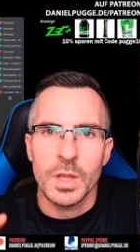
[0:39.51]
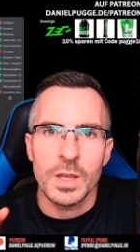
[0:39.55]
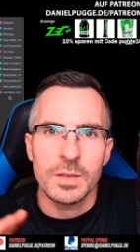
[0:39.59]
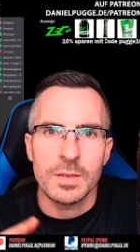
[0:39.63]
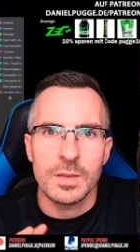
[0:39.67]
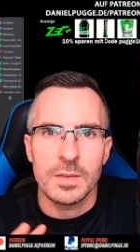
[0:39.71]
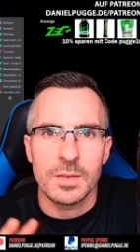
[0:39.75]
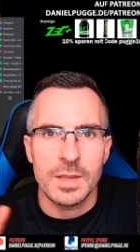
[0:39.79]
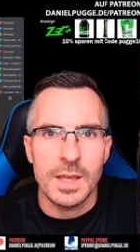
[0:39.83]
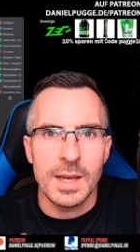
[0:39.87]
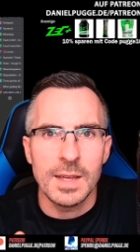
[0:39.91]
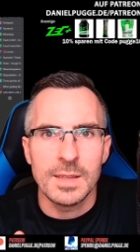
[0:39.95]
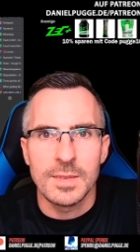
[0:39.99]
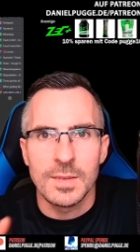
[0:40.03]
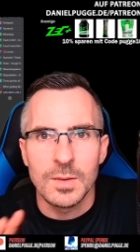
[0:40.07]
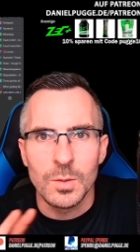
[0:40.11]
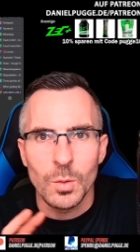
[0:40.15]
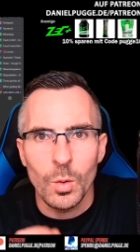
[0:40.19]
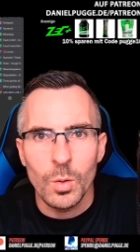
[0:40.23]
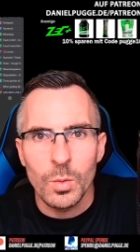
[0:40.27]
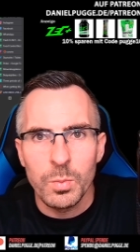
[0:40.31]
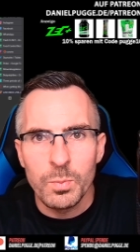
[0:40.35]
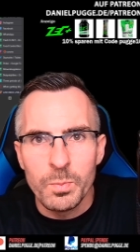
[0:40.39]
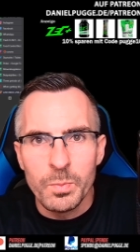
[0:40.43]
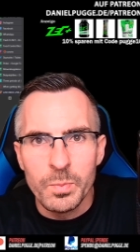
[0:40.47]
dass das Ganze
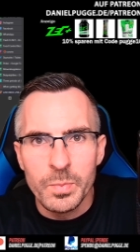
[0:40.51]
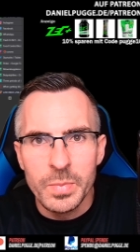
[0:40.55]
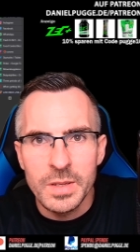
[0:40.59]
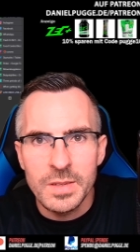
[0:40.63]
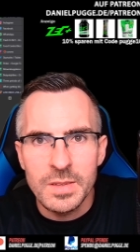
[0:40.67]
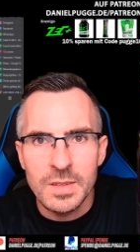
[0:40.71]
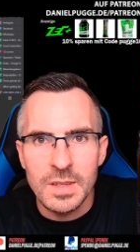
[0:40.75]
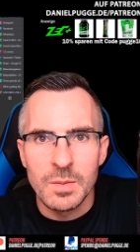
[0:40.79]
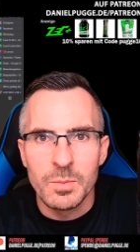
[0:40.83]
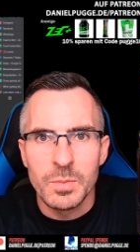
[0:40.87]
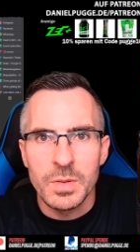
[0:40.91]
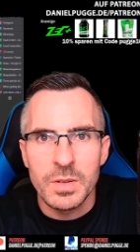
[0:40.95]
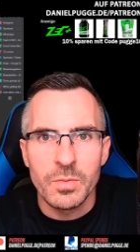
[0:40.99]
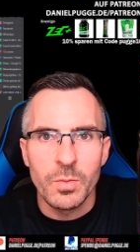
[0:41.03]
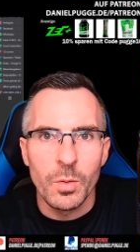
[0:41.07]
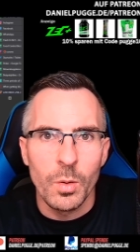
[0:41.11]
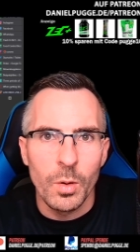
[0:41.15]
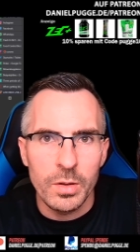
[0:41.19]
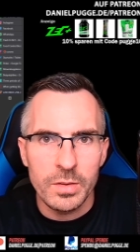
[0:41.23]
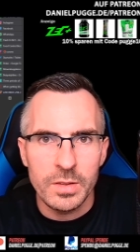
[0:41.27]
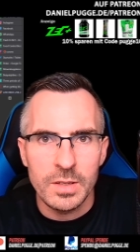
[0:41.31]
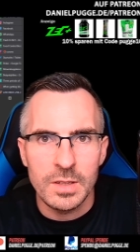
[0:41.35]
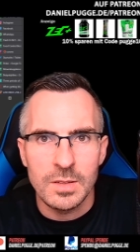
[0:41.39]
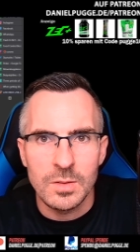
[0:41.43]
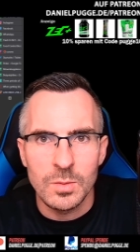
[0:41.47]
doch ein bisschen mit
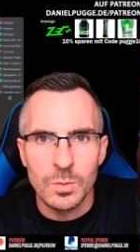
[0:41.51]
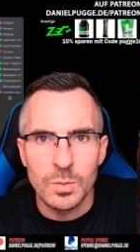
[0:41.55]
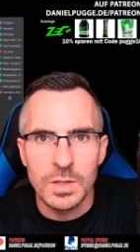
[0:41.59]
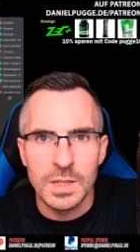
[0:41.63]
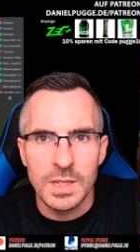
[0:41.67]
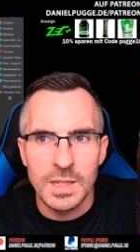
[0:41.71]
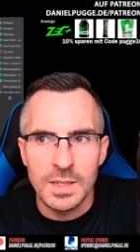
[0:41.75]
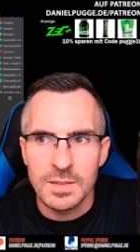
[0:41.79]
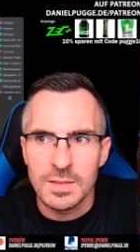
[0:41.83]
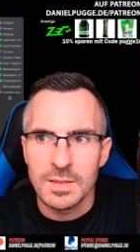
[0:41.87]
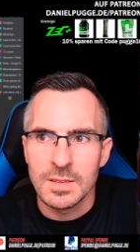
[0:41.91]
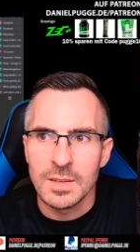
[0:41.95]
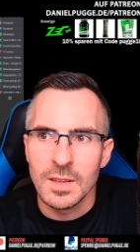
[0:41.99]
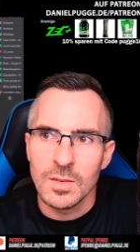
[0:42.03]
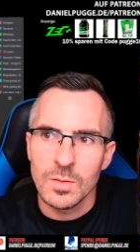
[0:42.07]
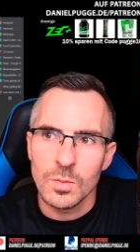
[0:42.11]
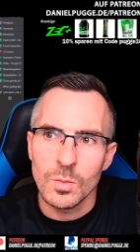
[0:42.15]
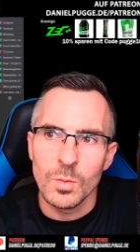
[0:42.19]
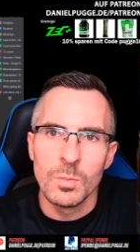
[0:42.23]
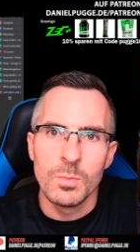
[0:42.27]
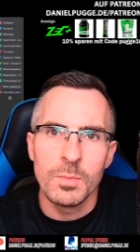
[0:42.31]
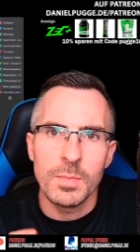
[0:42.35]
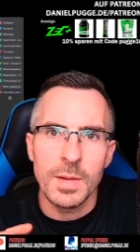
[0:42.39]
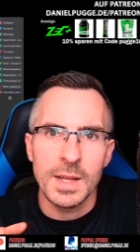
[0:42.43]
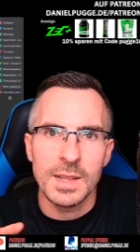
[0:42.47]
Vorsicht zu genießen ist
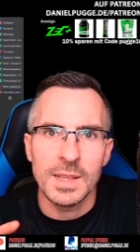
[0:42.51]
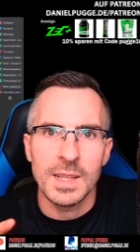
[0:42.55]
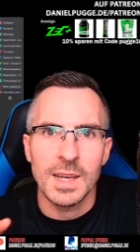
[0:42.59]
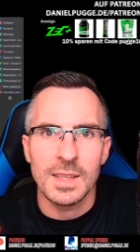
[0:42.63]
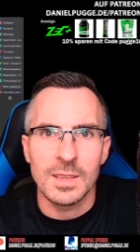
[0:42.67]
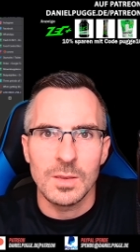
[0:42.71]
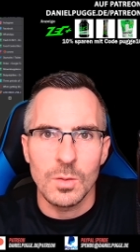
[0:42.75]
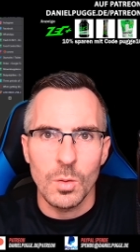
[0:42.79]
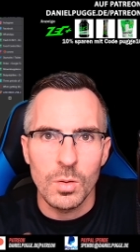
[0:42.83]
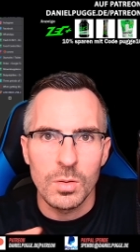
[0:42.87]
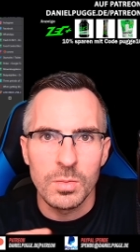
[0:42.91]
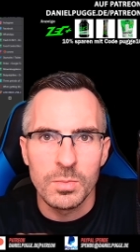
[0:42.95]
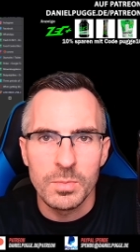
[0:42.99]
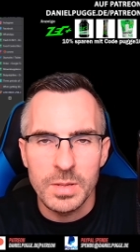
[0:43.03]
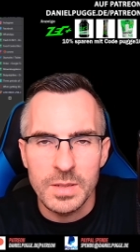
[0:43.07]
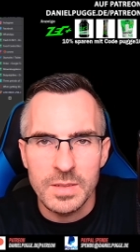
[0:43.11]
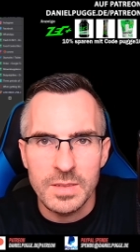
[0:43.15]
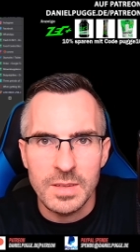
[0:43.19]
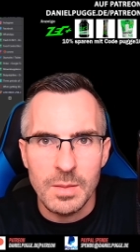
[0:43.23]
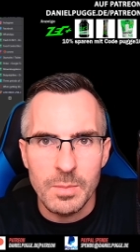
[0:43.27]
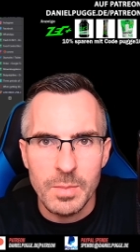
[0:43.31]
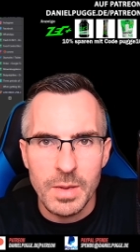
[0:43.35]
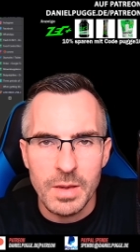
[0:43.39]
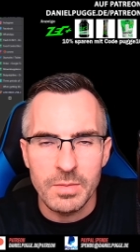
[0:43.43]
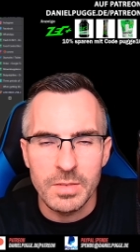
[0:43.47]
und man da doch ein
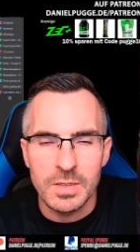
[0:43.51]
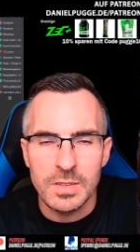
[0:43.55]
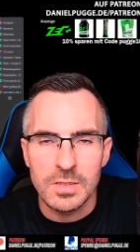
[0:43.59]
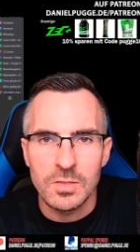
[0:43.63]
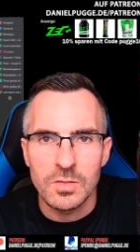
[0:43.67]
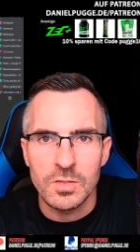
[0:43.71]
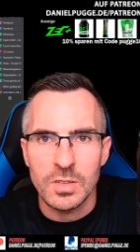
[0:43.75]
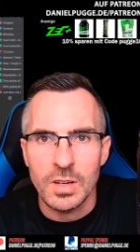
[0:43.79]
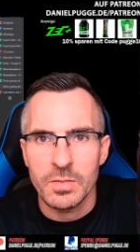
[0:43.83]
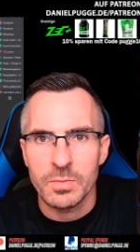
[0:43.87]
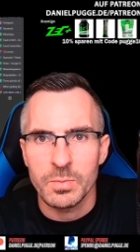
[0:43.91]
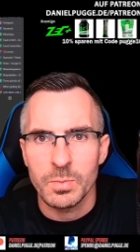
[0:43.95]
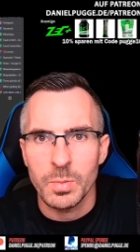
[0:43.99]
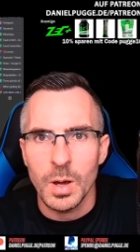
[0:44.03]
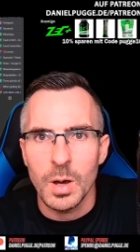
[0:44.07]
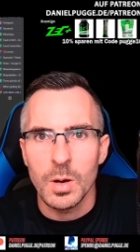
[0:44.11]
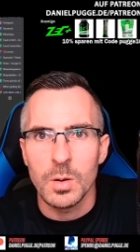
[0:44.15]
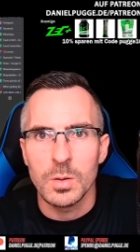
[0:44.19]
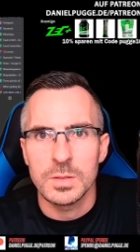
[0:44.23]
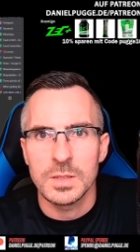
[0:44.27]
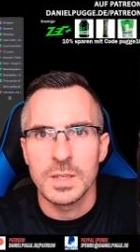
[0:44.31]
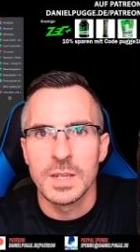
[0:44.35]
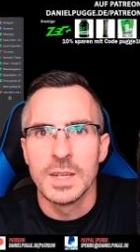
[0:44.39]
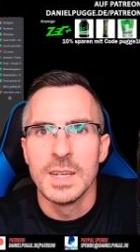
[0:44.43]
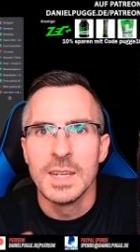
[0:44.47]
bisschen mehr Wissenschaft
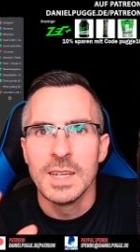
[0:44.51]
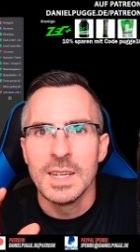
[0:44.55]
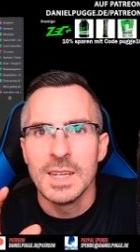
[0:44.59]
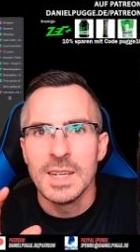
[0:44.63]
braucht.